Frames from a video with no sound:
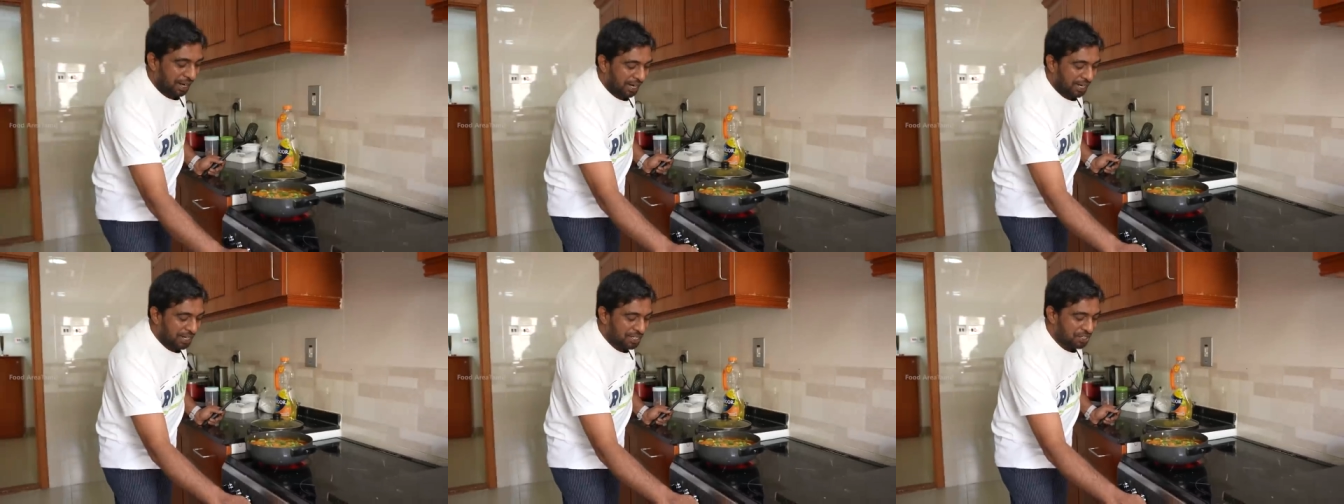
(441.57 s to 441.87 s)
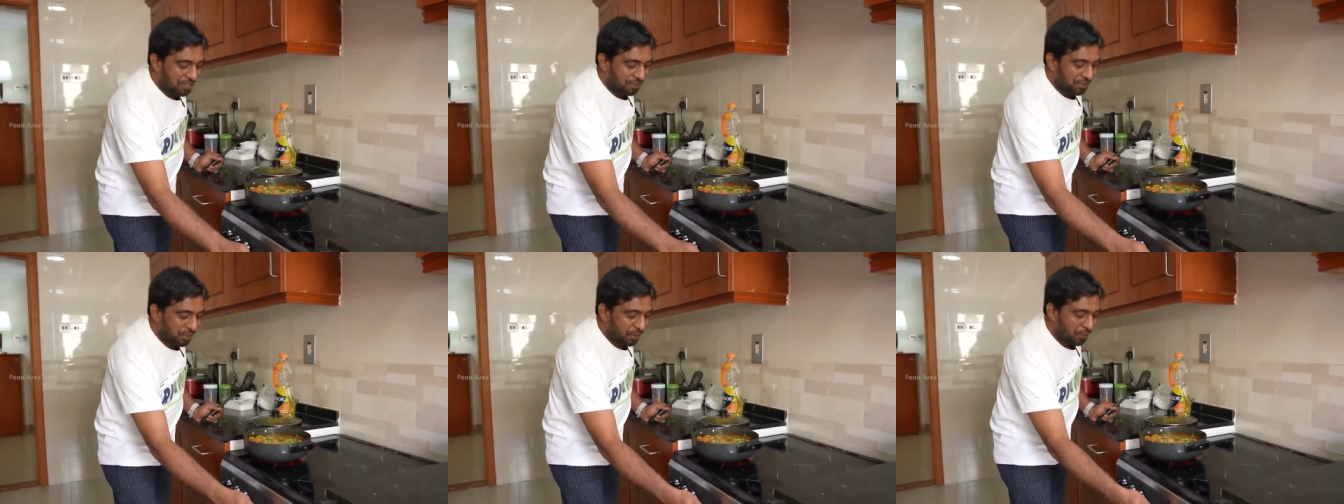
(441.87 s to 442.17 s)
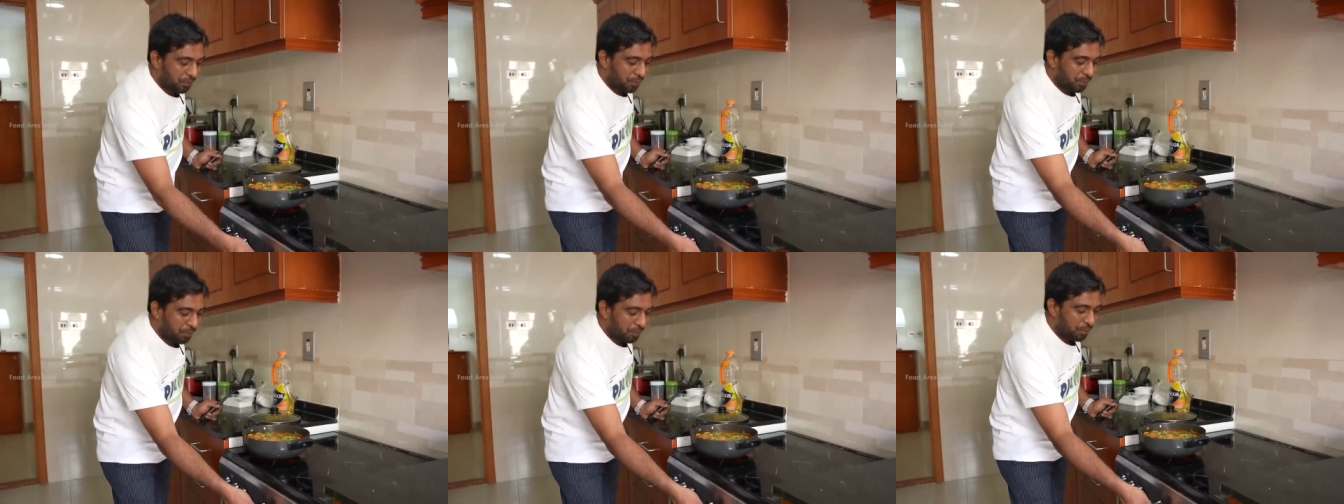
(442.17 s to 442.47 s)
அணைச்சி
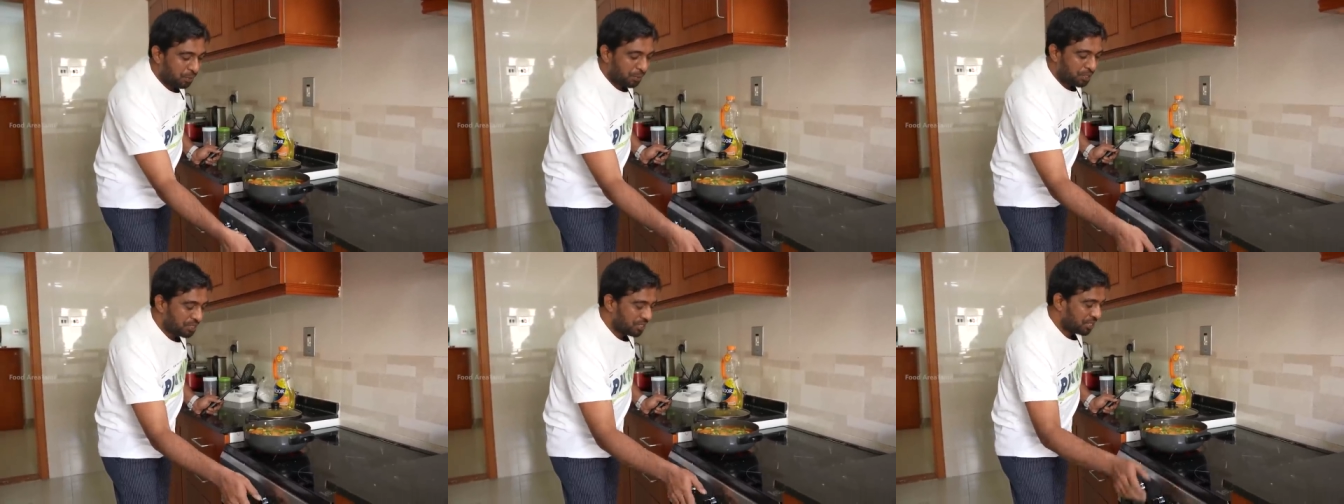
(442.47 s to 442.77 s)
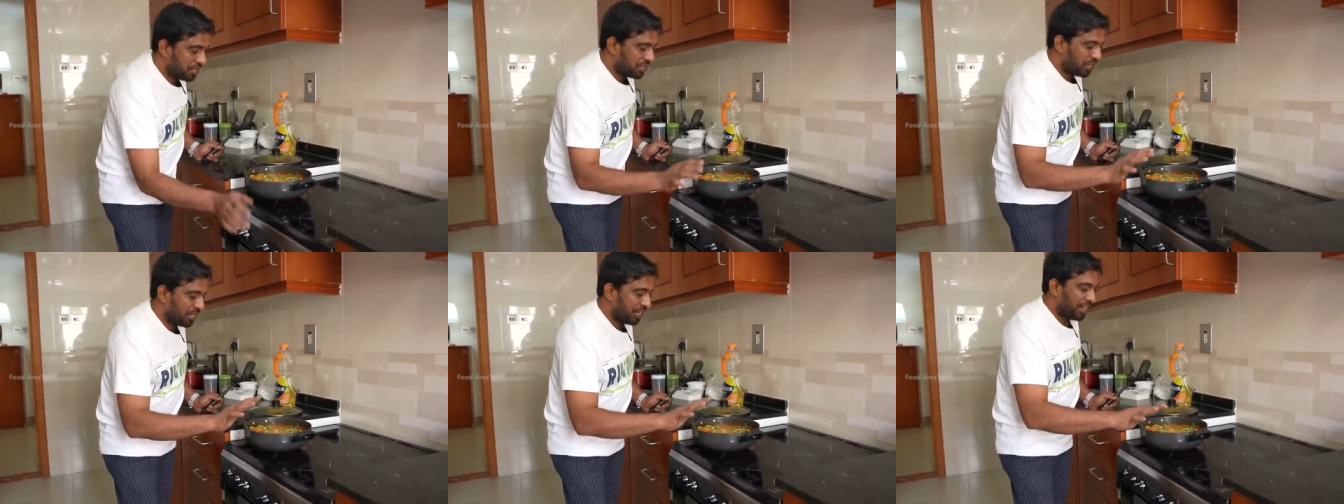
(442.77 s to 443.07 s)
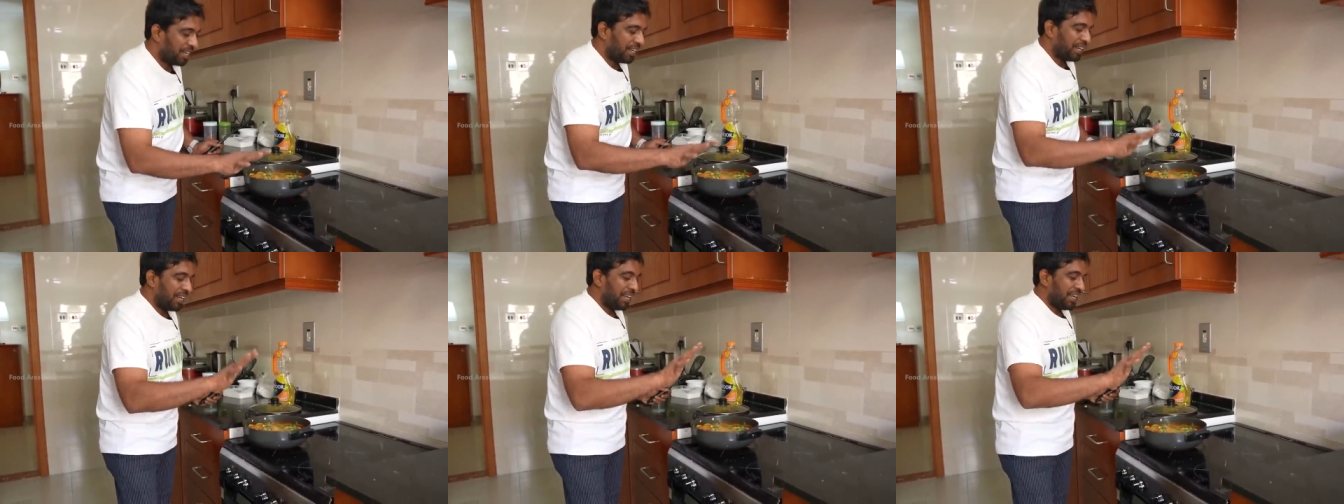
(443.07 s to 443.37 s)
விட்டுருவோம் முடிஞ்சிருச்சு
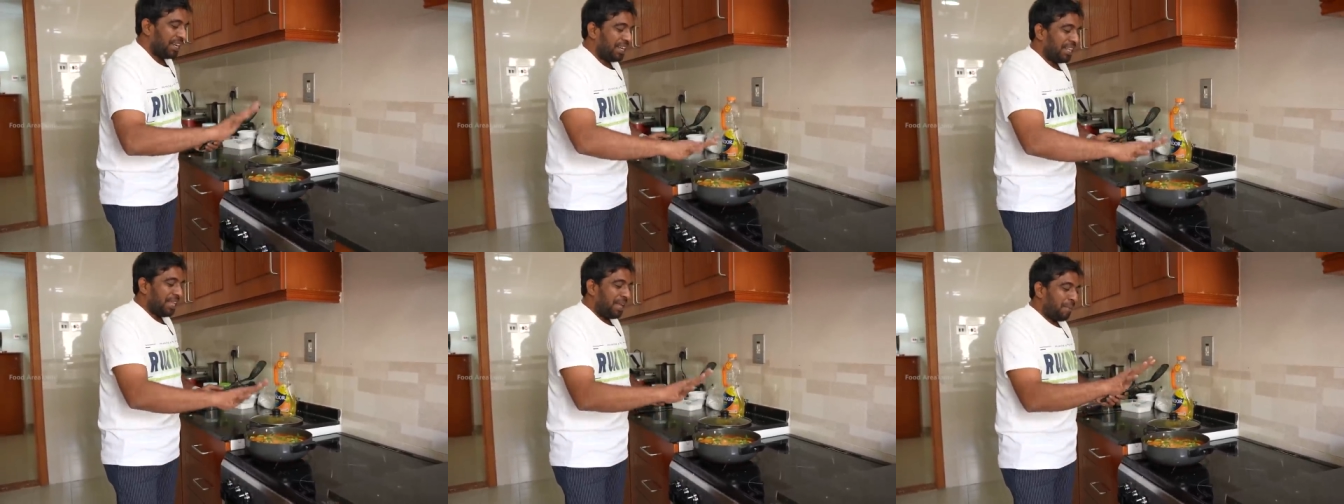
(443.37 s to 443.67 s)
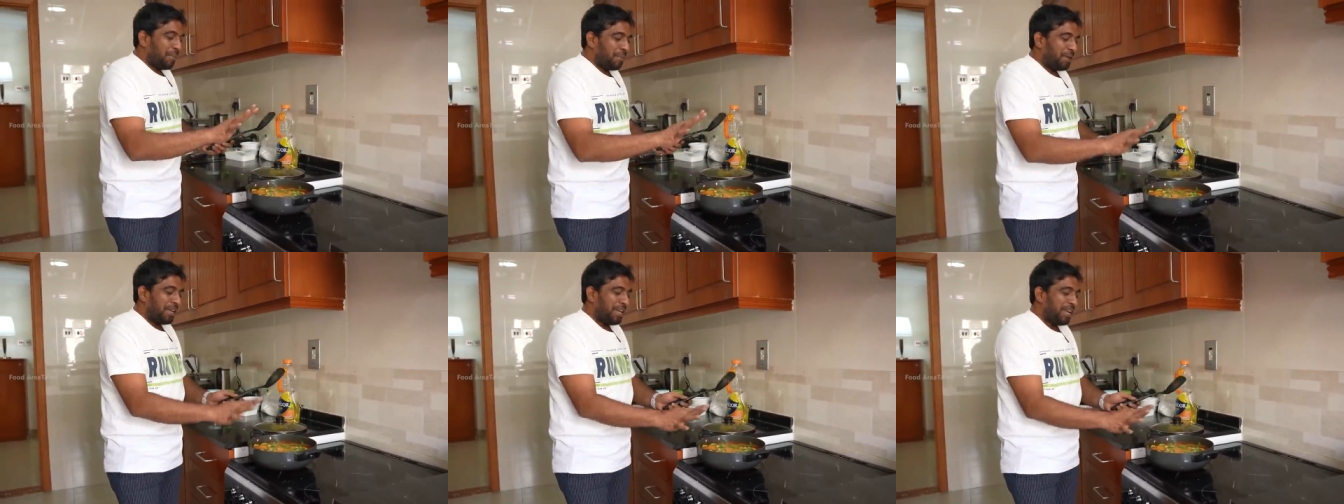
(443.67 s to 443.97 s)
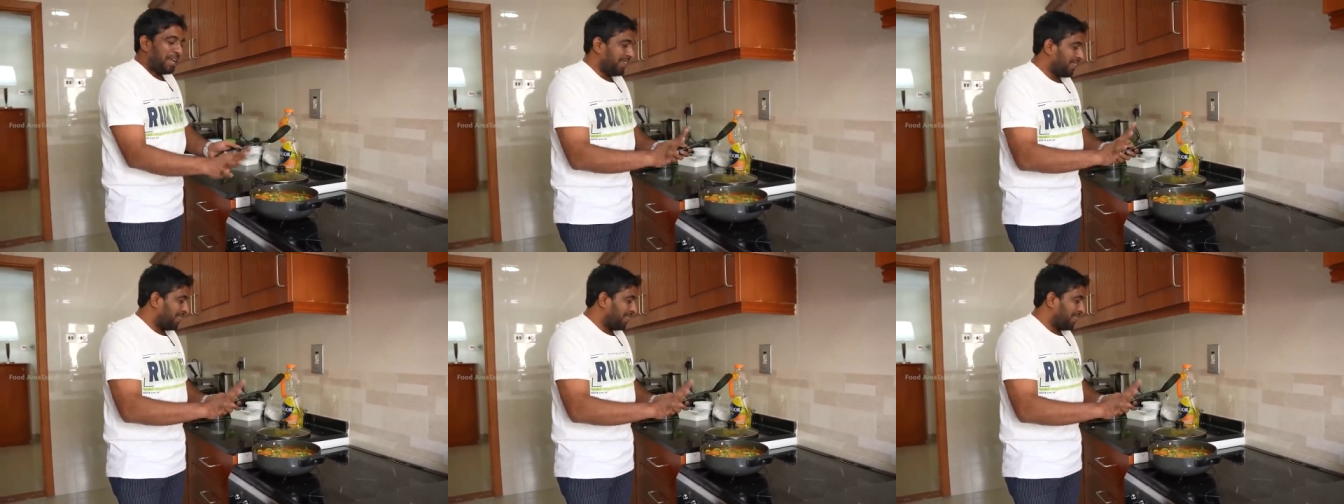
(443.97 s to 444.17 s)
இதை அப்படியே